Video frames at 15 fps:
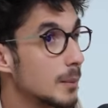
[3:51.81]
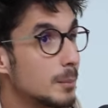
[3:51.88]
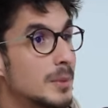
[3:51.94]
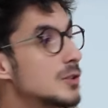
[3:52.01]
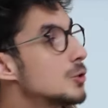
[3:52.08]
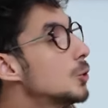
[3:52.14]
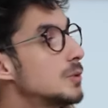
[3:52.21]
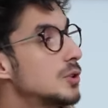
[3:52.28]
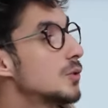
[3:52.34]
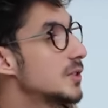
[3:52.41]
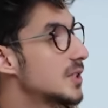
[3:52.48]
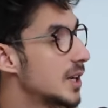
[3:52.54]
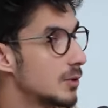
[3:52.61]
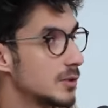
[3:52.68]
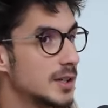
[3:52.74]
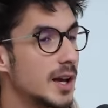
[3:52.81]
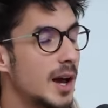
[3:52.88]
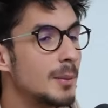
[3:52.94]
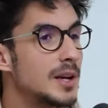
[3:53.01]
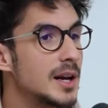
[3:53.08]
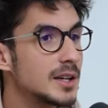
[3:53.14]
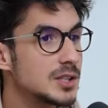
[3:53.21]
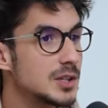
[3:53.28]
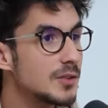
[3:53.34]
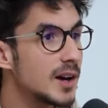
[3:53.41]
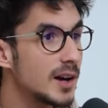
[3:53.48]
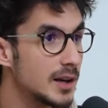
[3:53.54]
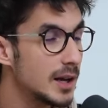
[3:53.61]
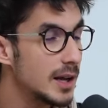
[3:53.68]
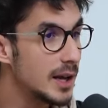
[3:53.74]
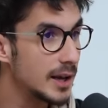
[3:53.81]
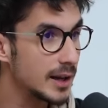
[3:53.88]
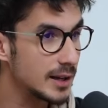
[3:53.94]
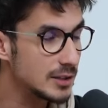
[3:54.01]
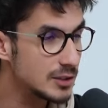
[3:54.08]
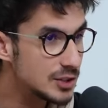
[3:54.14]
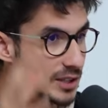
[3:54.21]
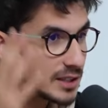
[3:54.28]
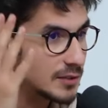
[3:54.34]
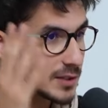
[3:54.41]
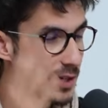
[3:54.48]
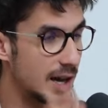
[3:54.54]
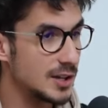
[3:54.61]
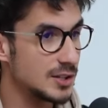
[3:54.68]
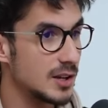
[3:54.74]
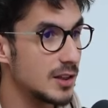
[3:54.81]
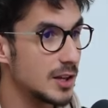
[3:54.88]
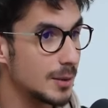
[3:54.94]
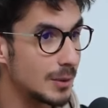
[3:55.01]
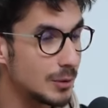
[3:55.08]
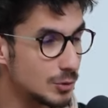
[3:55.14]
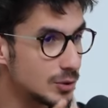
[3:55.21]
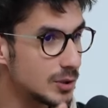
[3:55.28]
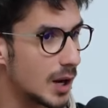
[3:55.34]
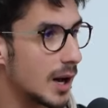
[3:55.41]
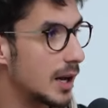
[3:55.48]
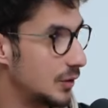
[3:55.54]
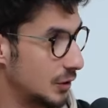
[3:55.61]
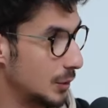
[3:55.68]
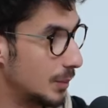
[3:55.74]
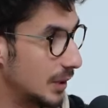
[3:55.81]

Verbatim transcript: مزروب شوف ستار وورز عمل هكا شاف قال كان جيت نفس الحاجه هذه موجوده قال في